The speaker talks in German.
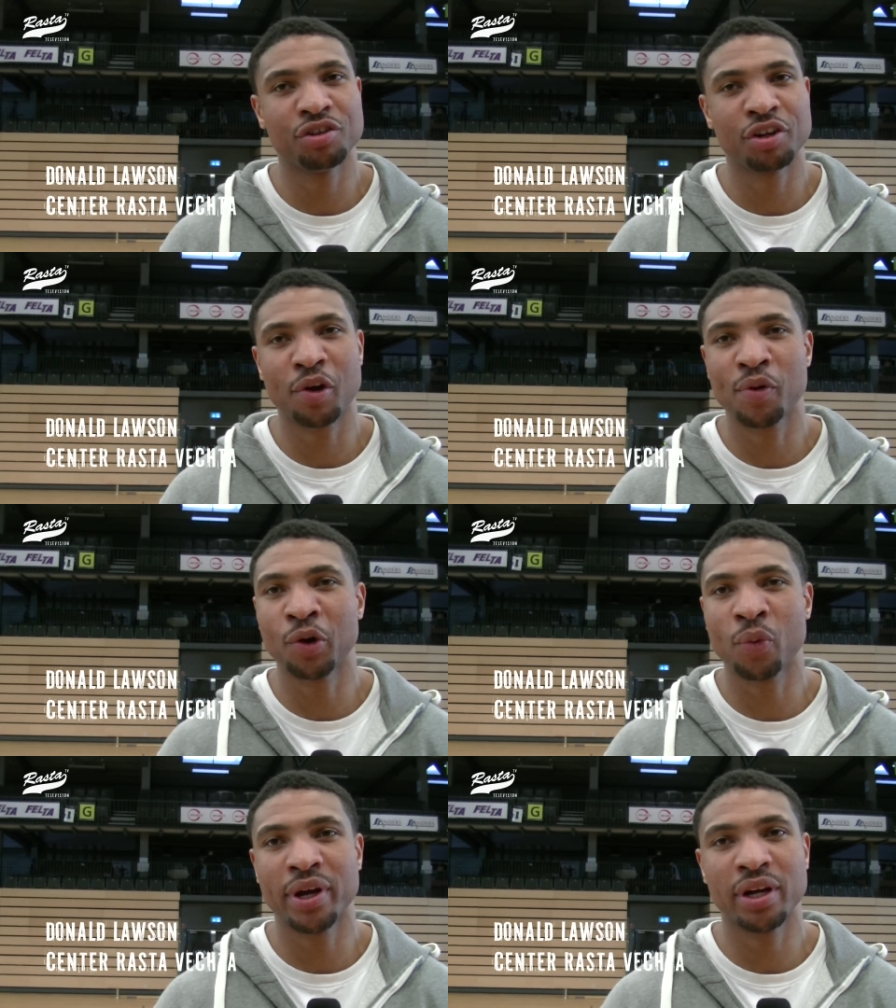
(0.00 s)
Sie
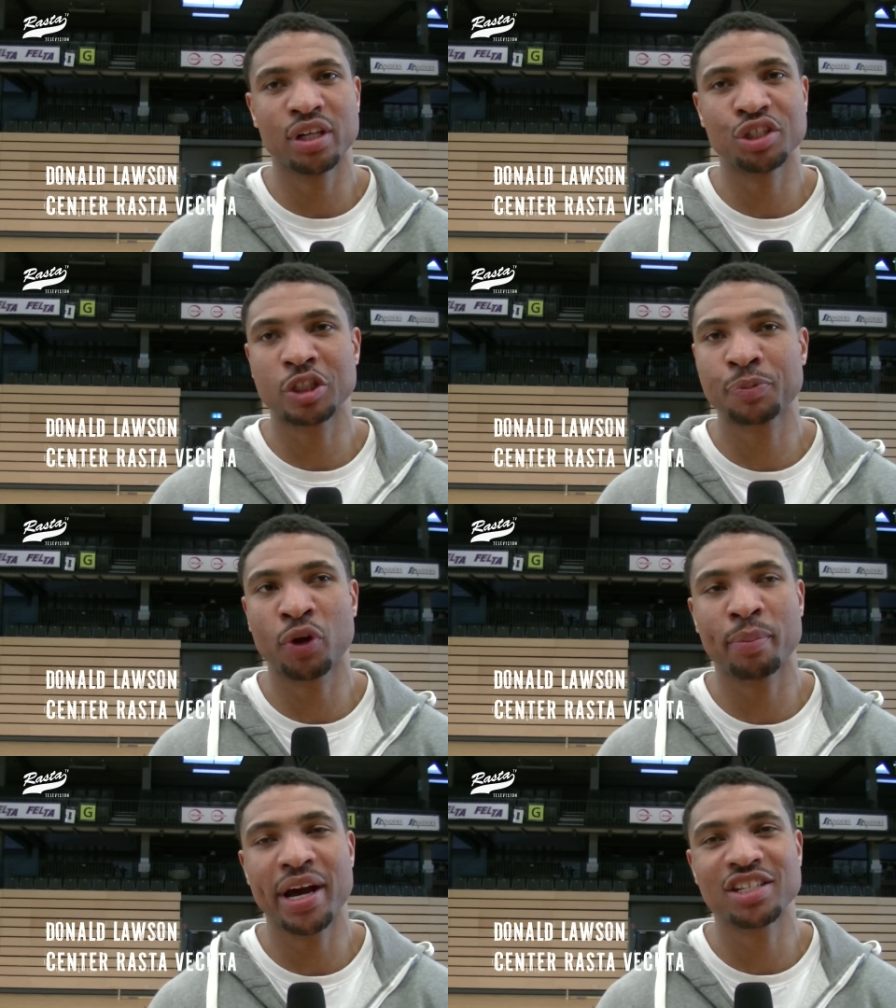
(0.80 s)
haben viel Spaß,
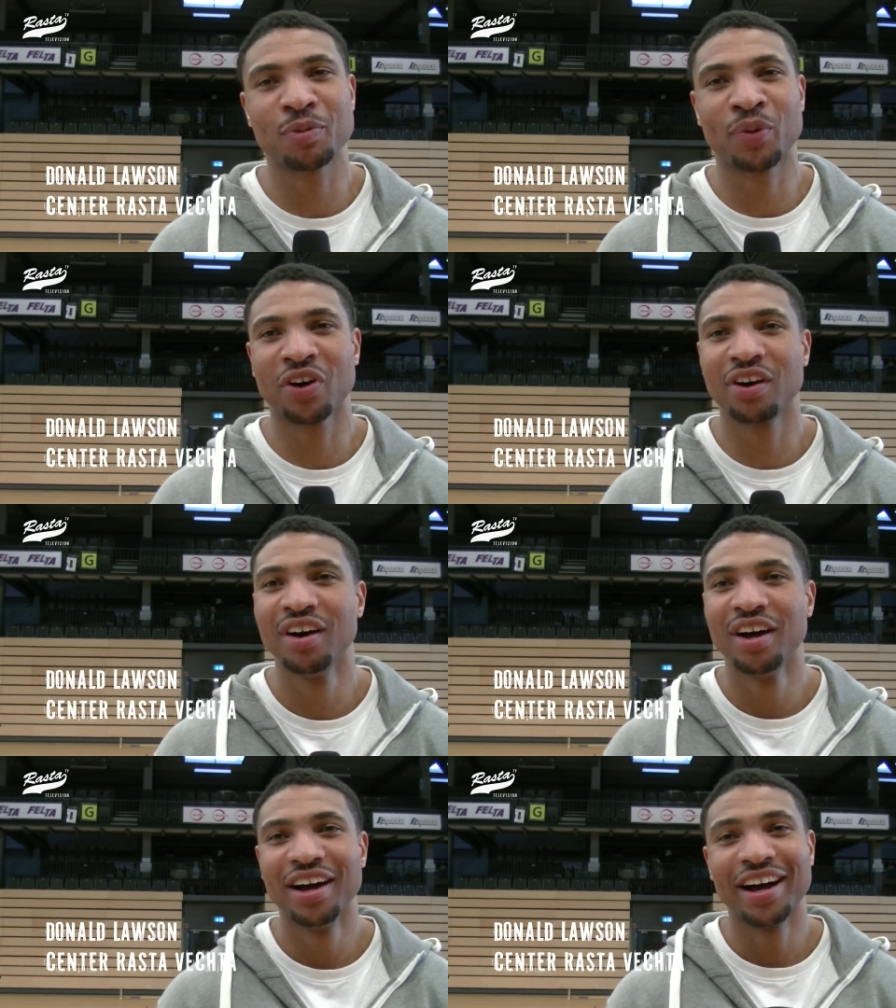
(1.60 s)
wollen einfach spielen.
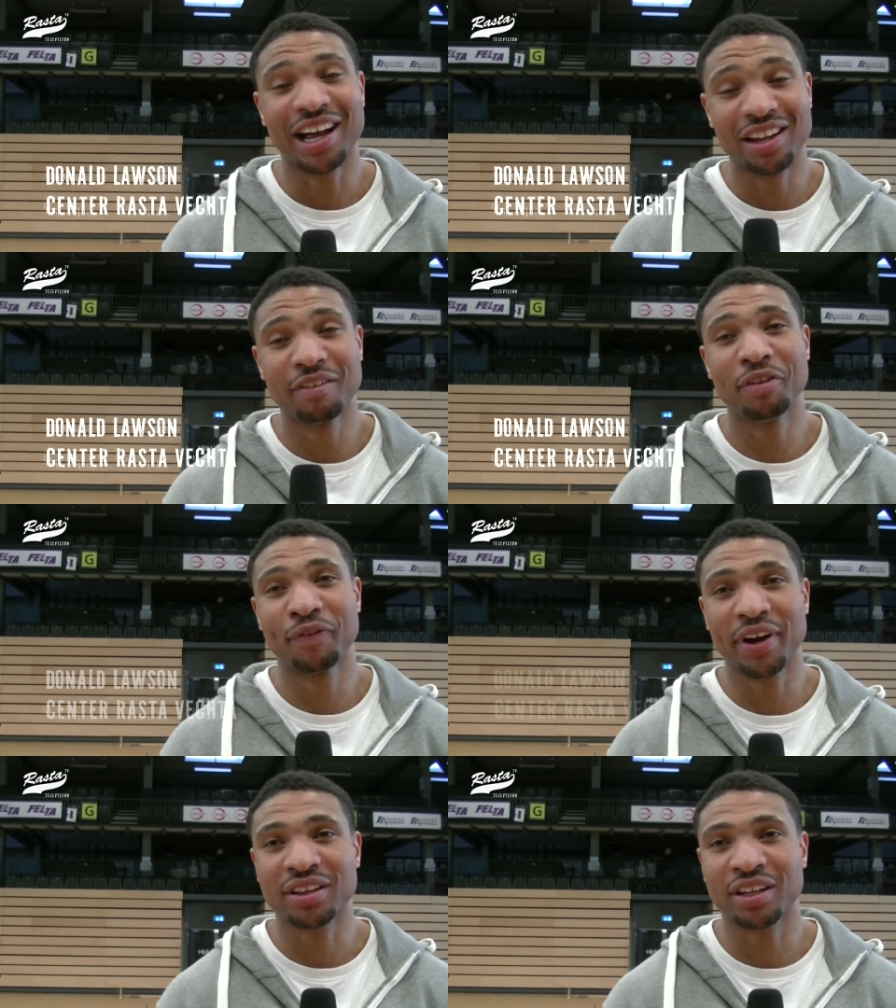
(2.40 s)
Basketball
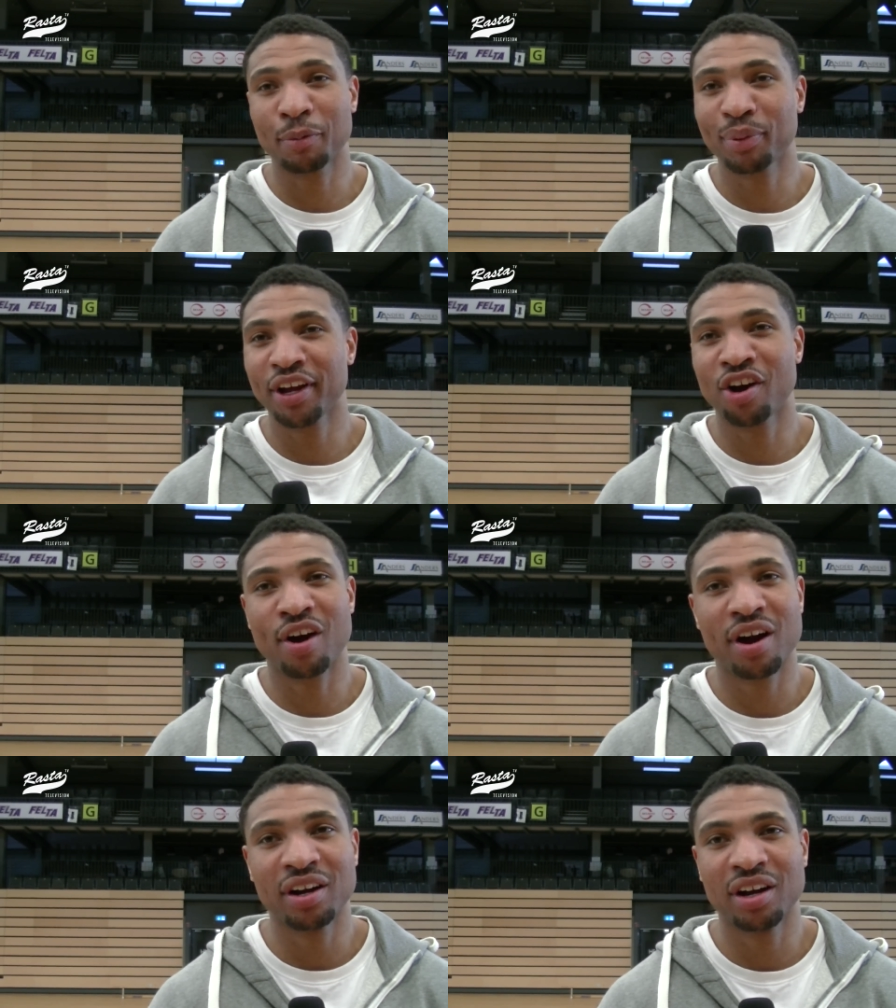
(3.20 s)
pur eben. Ich
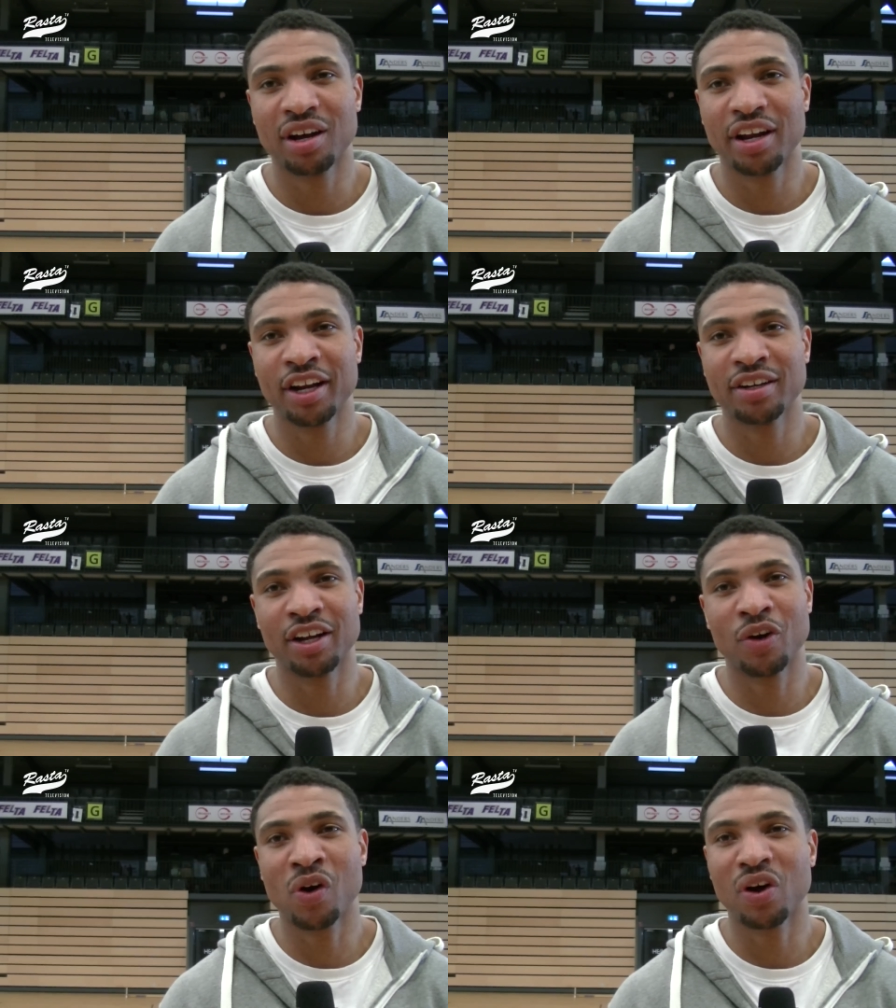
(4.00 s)
mag es, dass sie echt
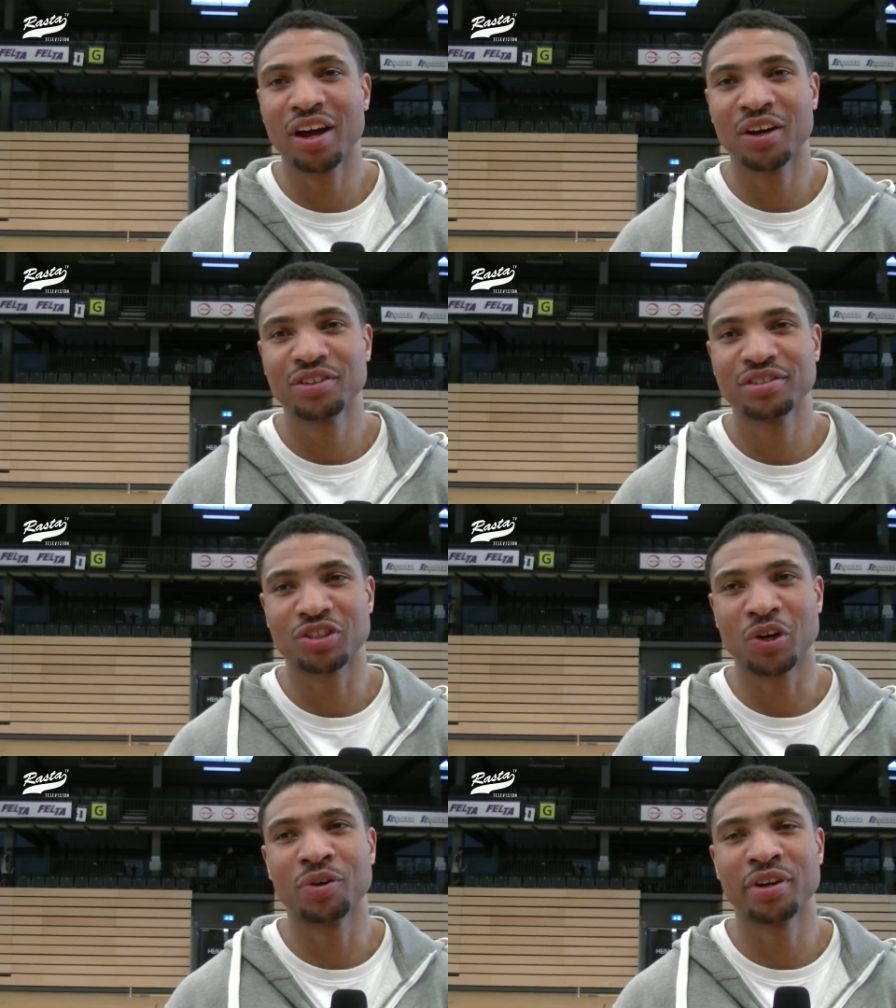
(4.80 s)
alles geben.
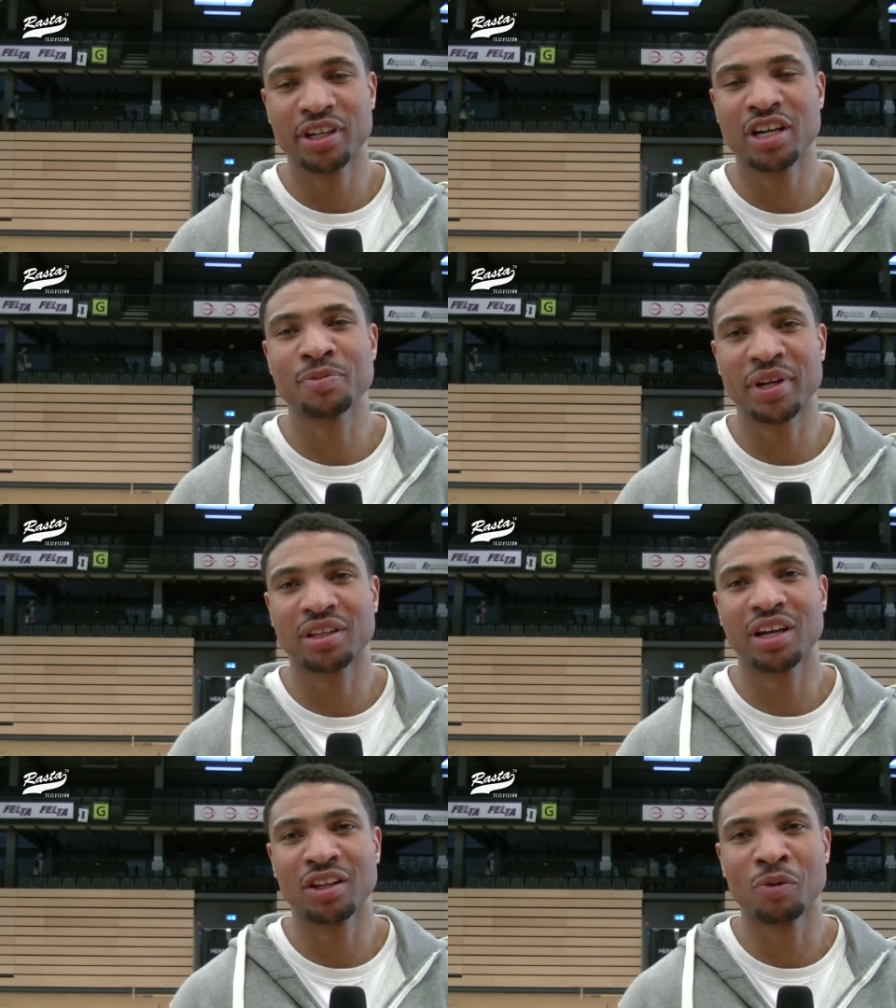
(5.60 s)
Mir hilft das,
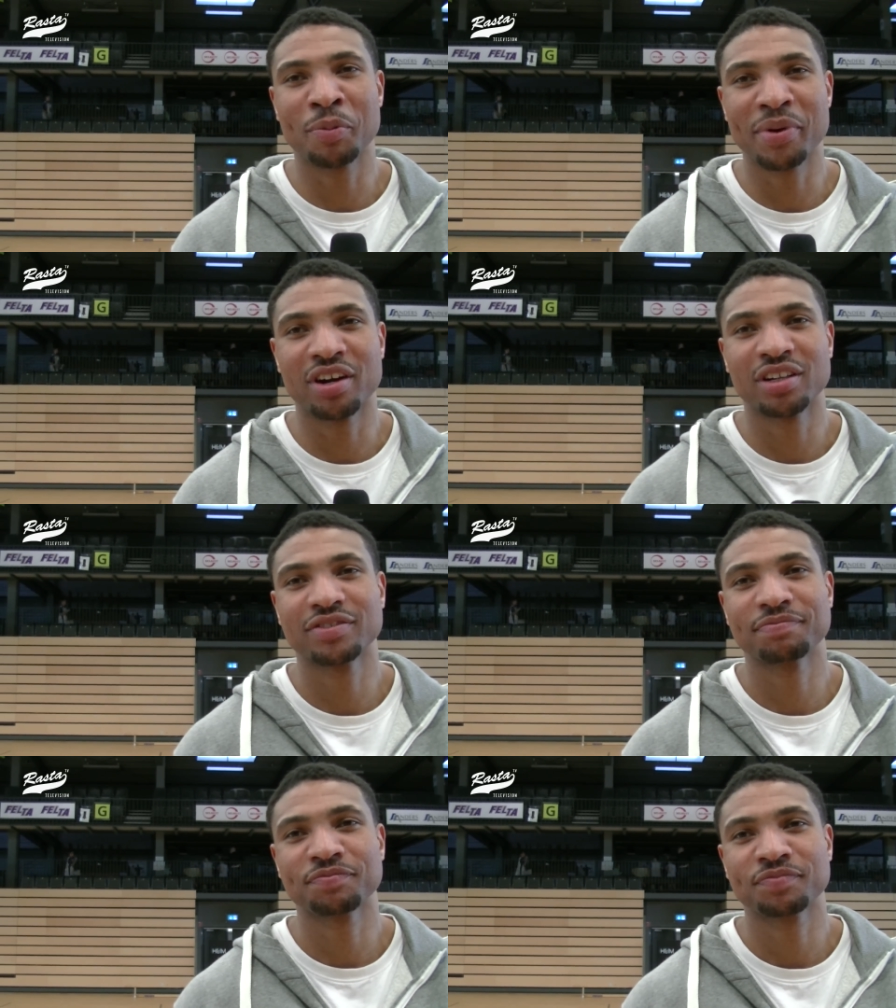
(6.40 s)
etwas besser gelaunt
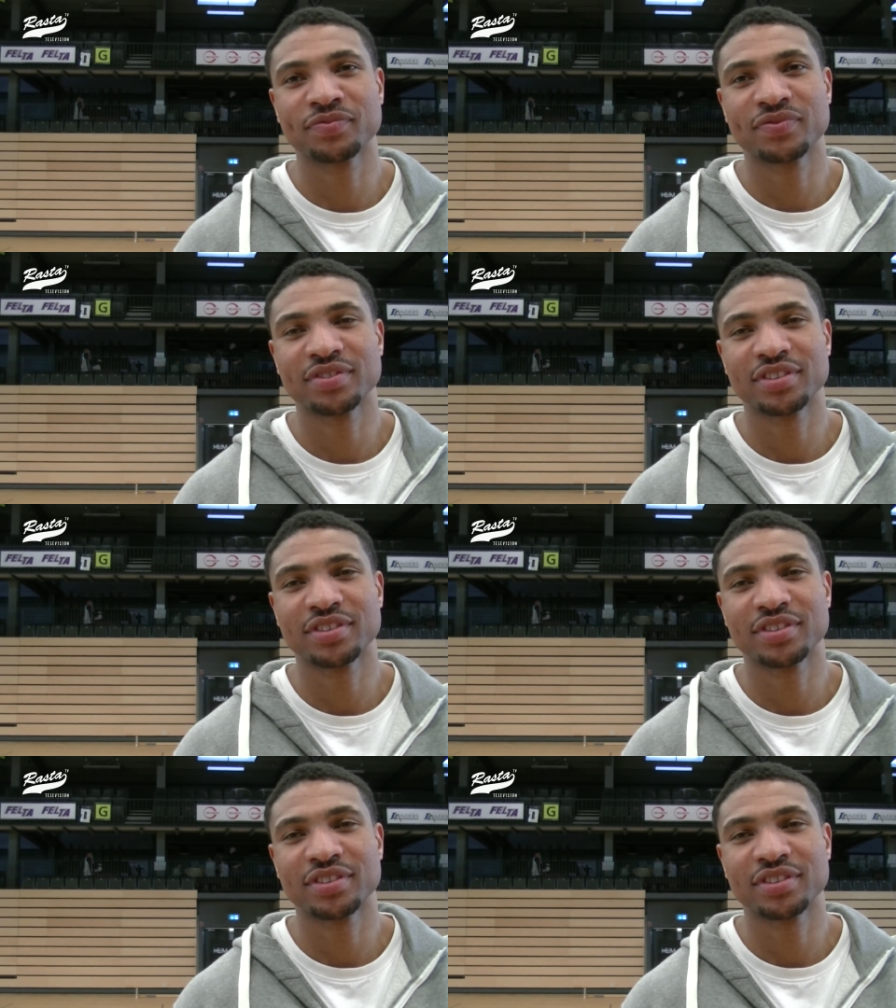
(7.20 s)
zu sein.